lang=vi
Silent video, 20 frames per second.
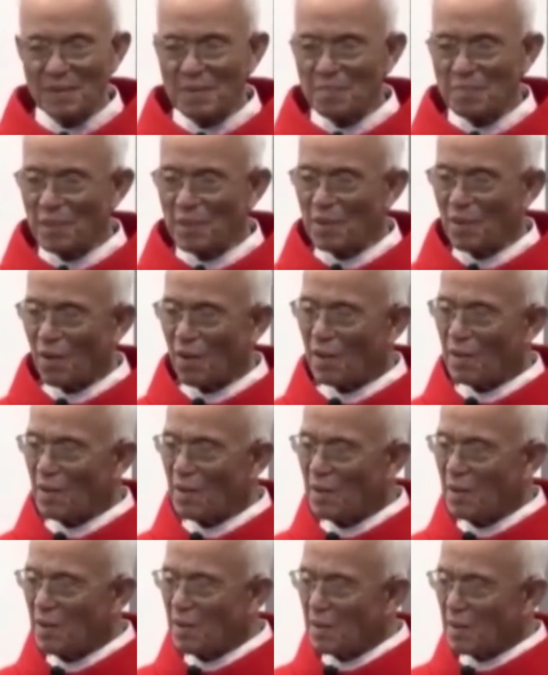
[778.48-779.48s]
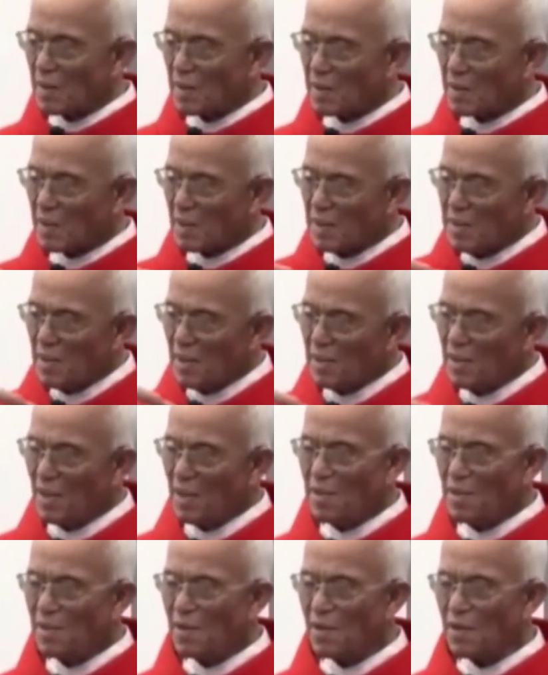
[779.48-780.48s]
Mình nói cái gia
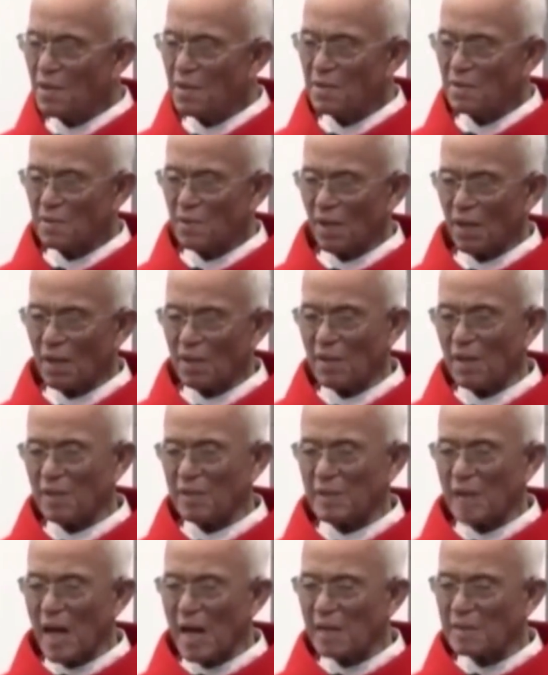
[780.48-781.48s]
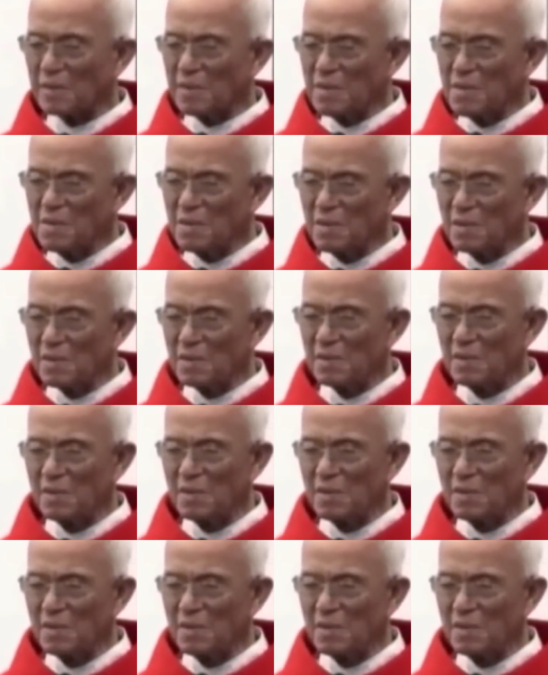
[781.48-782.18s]
đình đó thật là tan thương,